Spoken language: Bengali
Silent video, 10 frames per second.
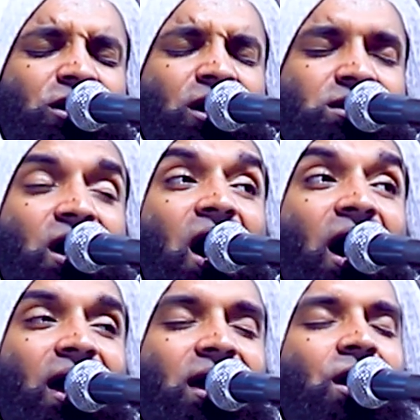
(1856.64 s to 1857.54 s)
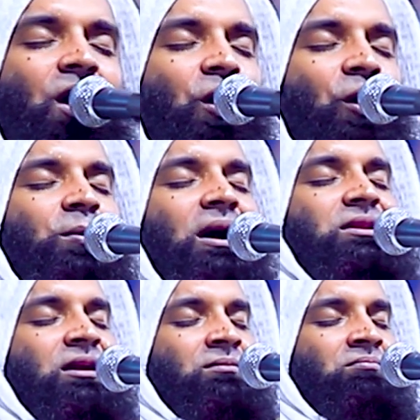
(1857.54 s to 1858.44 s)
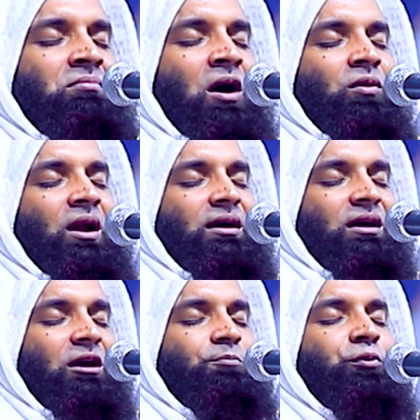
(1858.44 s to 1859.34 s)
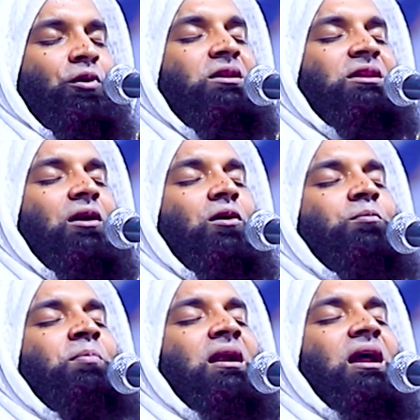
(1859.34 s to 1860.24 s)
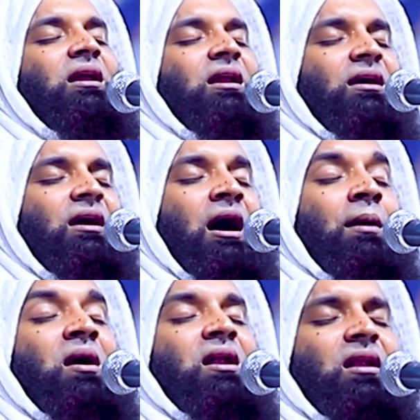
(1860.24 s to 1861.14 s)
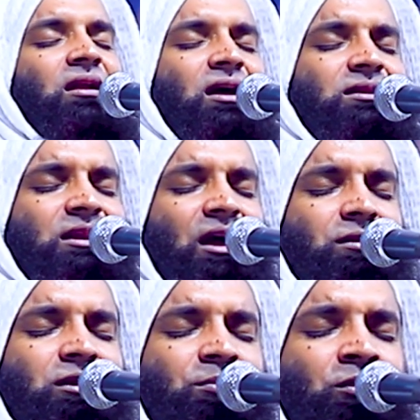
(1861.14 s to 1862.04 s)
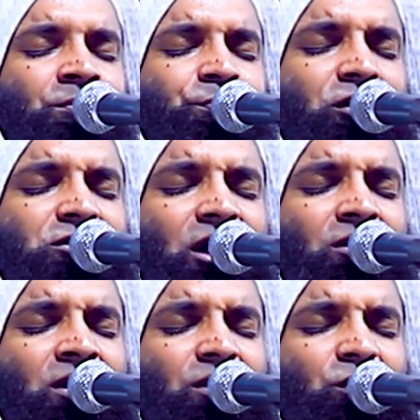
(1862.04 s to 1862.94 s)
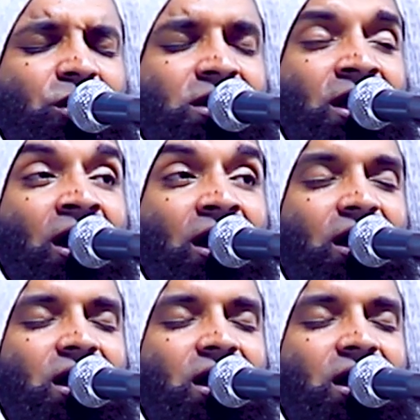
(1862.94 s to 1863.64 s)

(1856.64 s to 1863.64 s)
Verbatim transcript: হইয়া যায় ওবাদান মাওলাকে পরিচালক বানাইলে আমার আল্লাহ তার জীবন পরিচালনা করে দেয়